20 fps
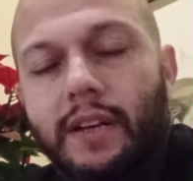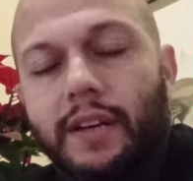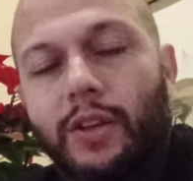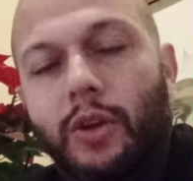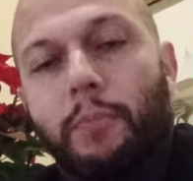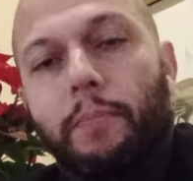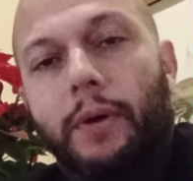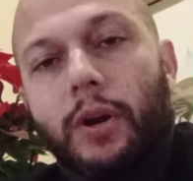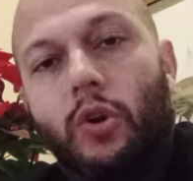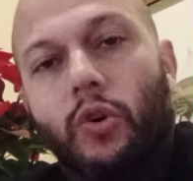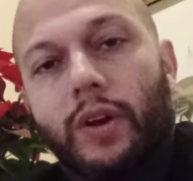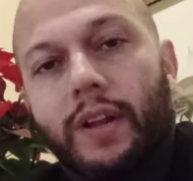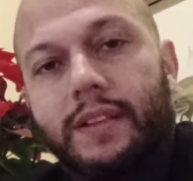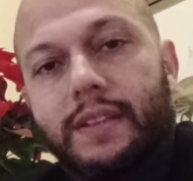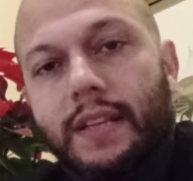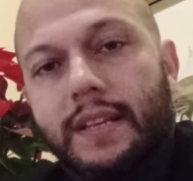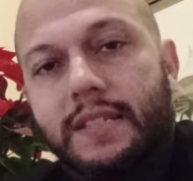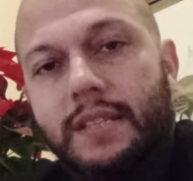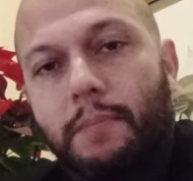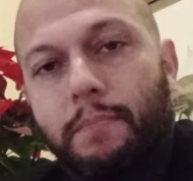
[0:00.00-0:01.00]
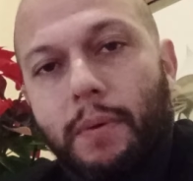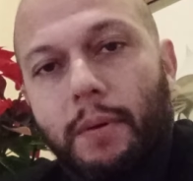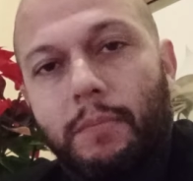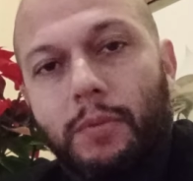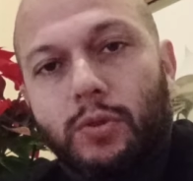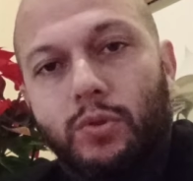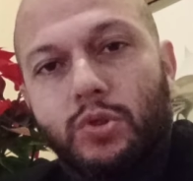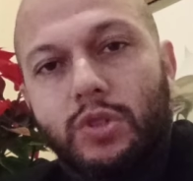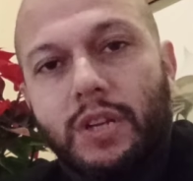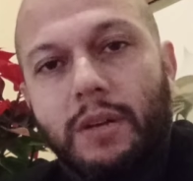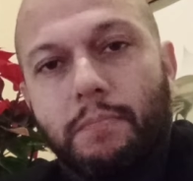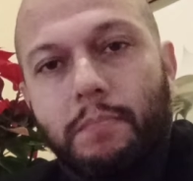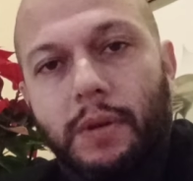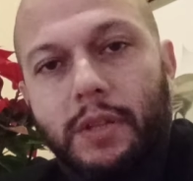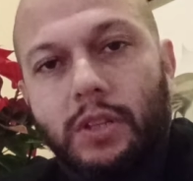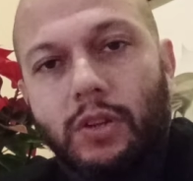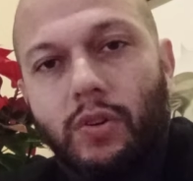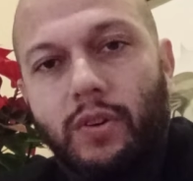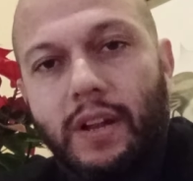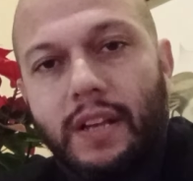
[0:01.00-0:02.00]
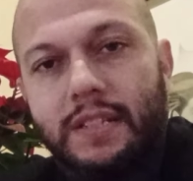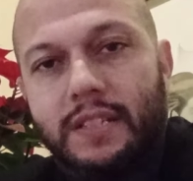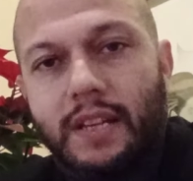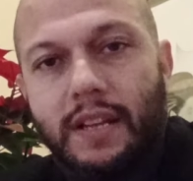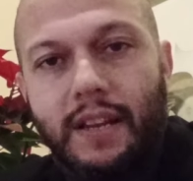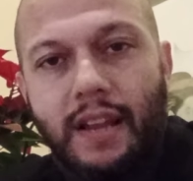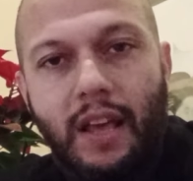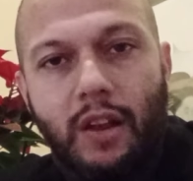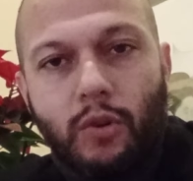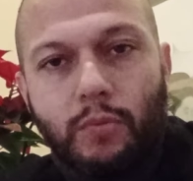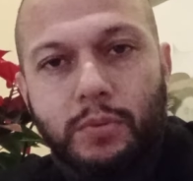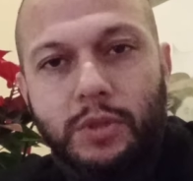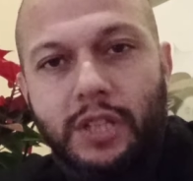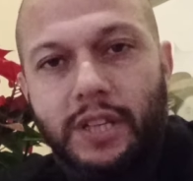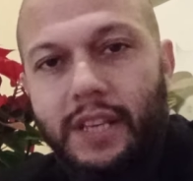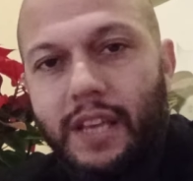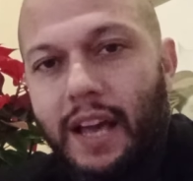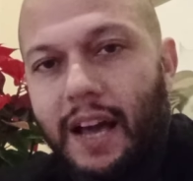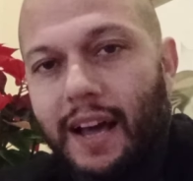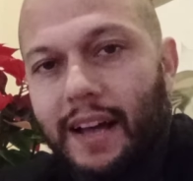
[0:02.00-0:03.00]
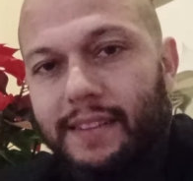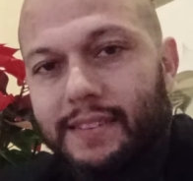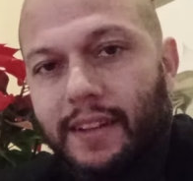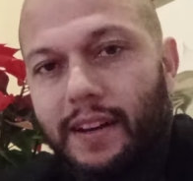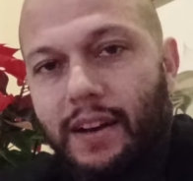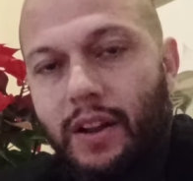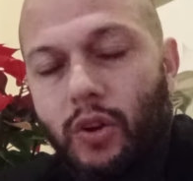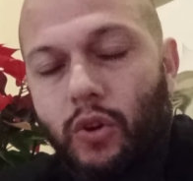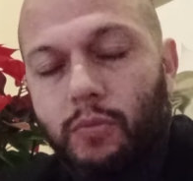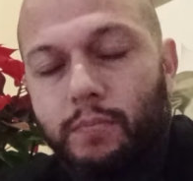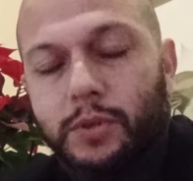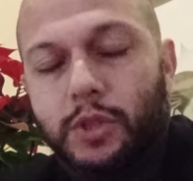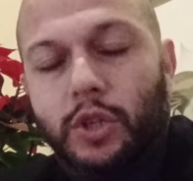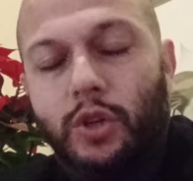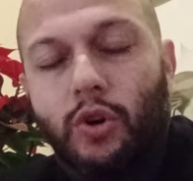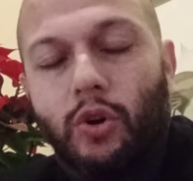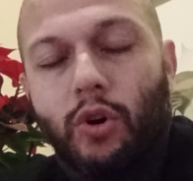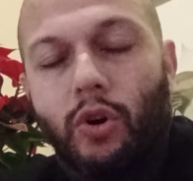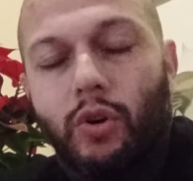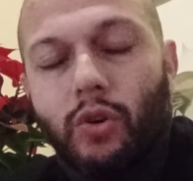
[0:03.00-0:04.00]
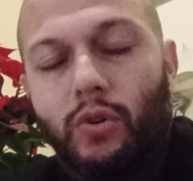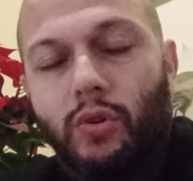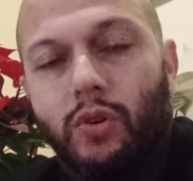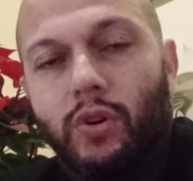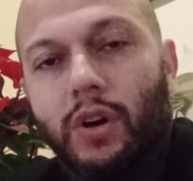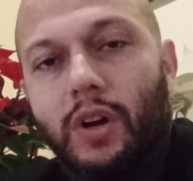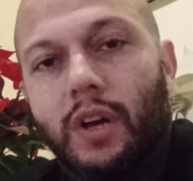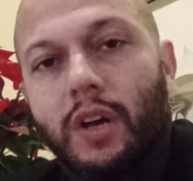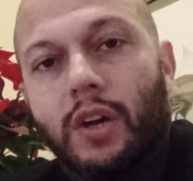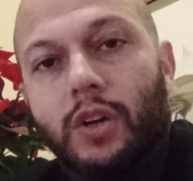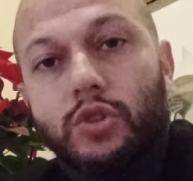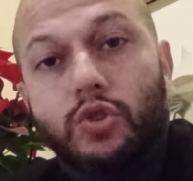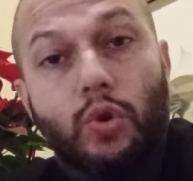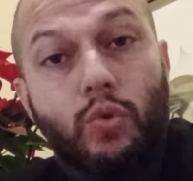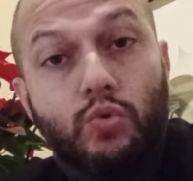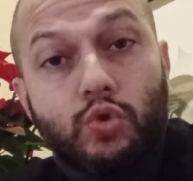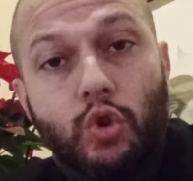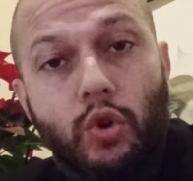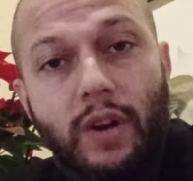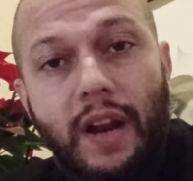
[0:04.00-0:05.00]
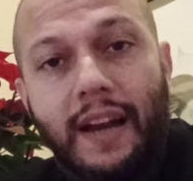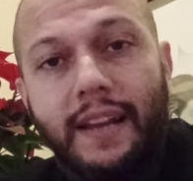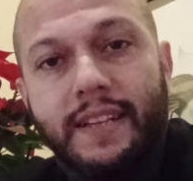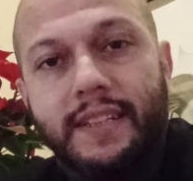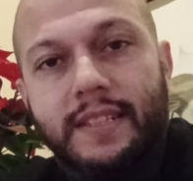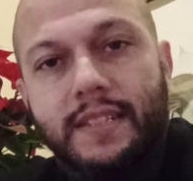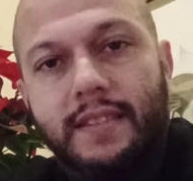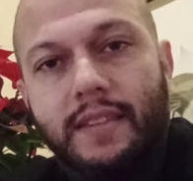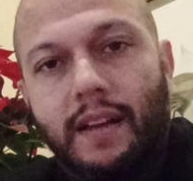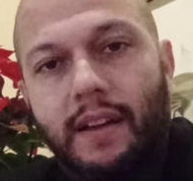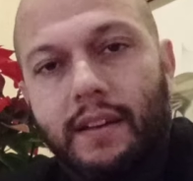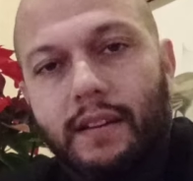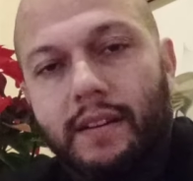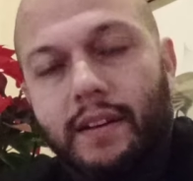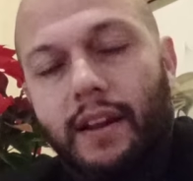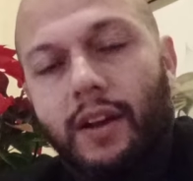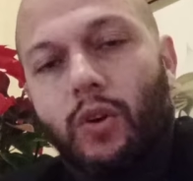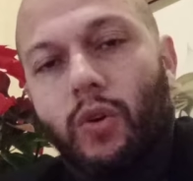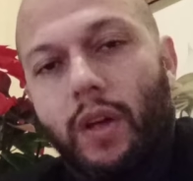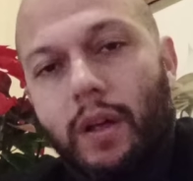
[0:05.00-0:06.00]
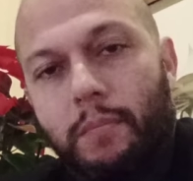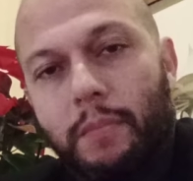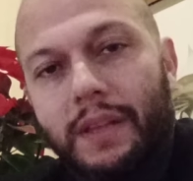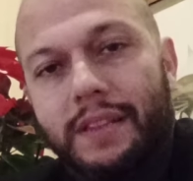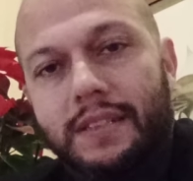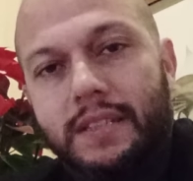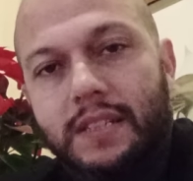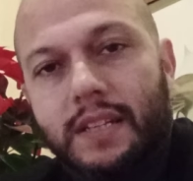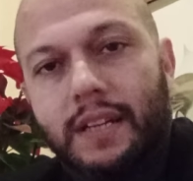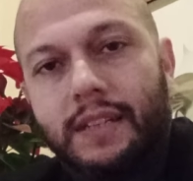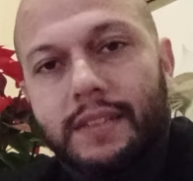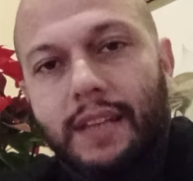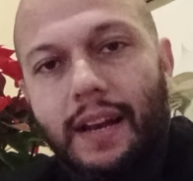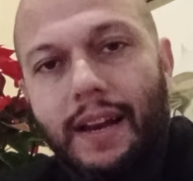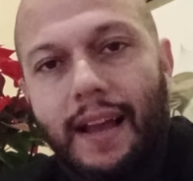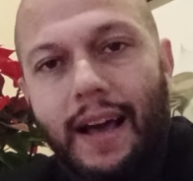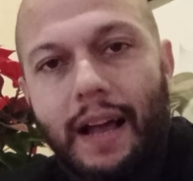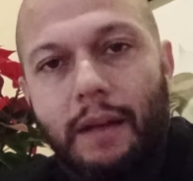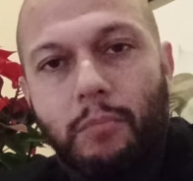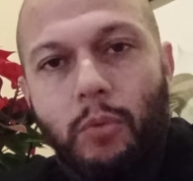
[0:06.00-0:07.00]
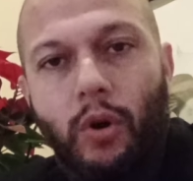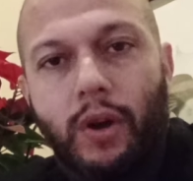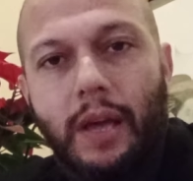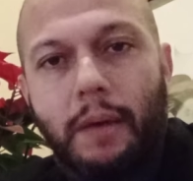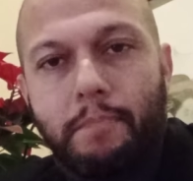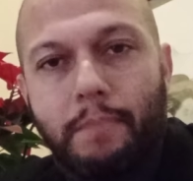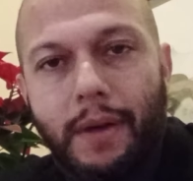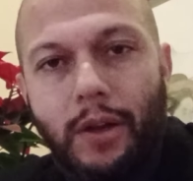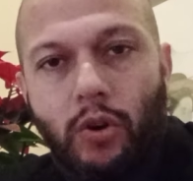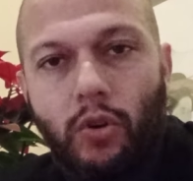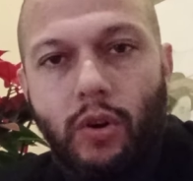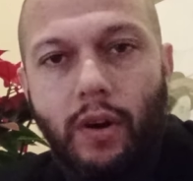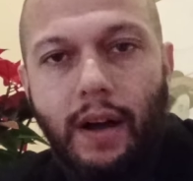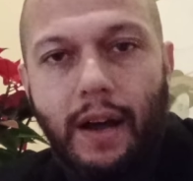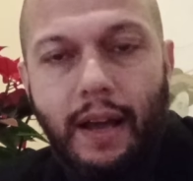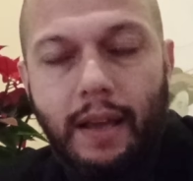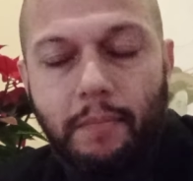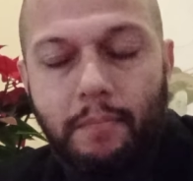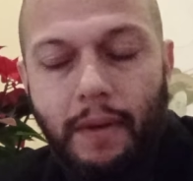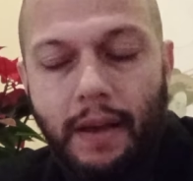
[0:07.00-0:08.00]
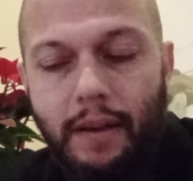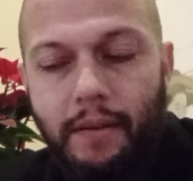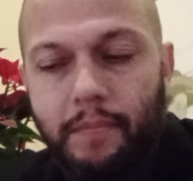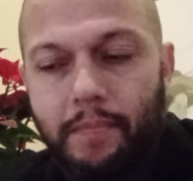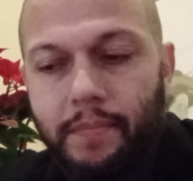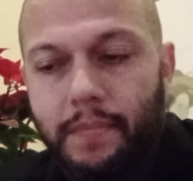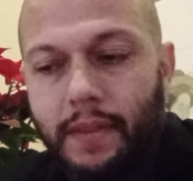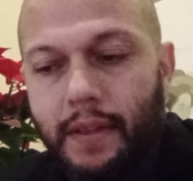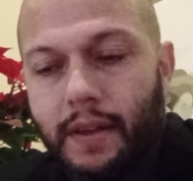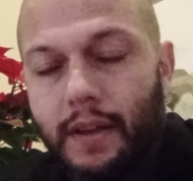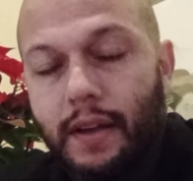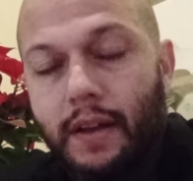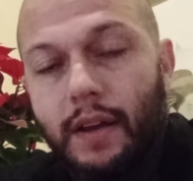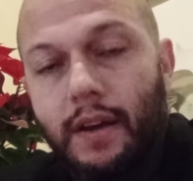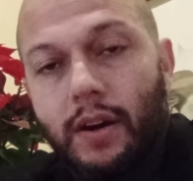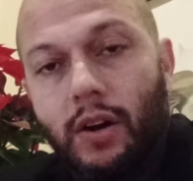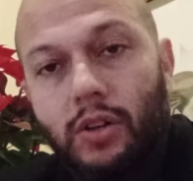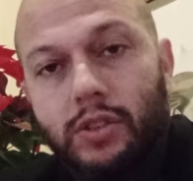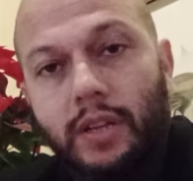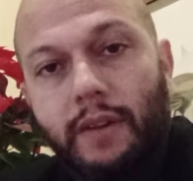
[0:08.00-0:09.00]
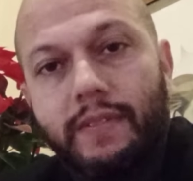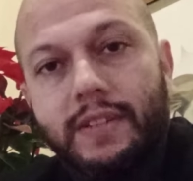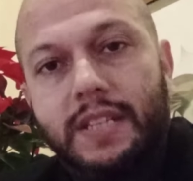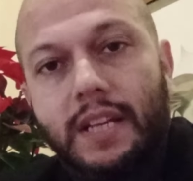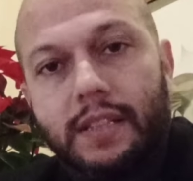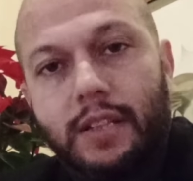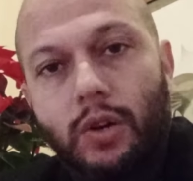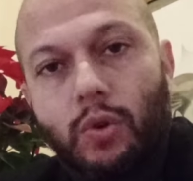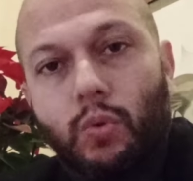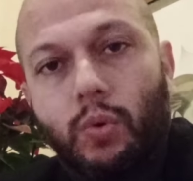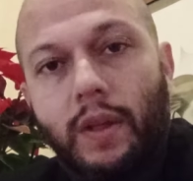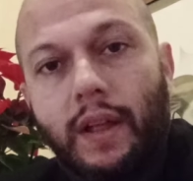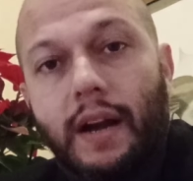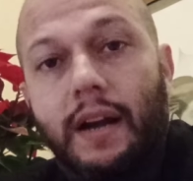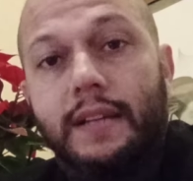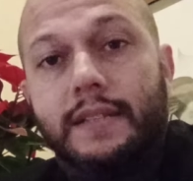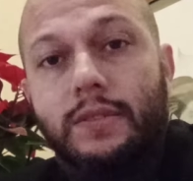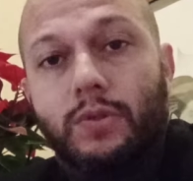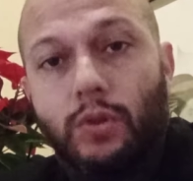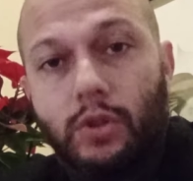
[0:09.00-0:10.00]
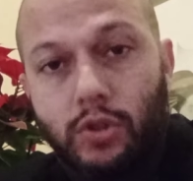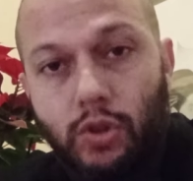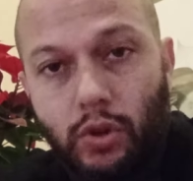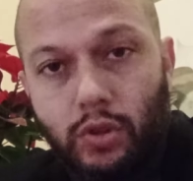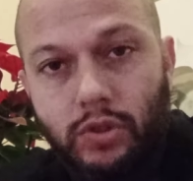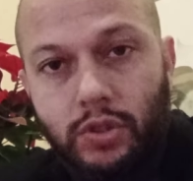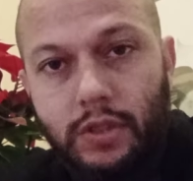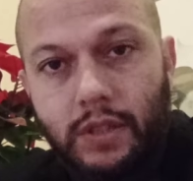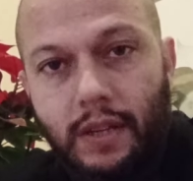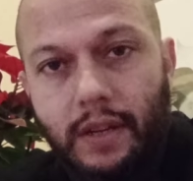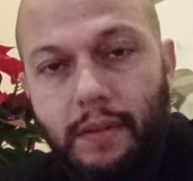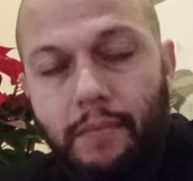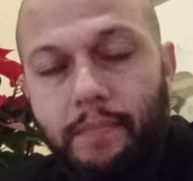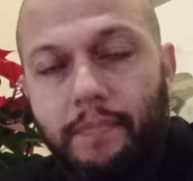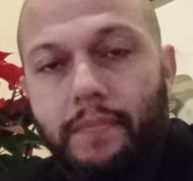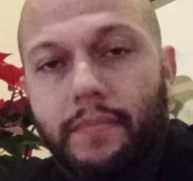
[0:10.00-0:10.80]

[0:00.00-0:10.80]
Io per correttezza premetto sempre di non essere né uno psichiatra né uno psicologo, sono un giornalista regolarmente iscritto all'albo che però, ahimè, ho attraversato alcune relazioni tossiche.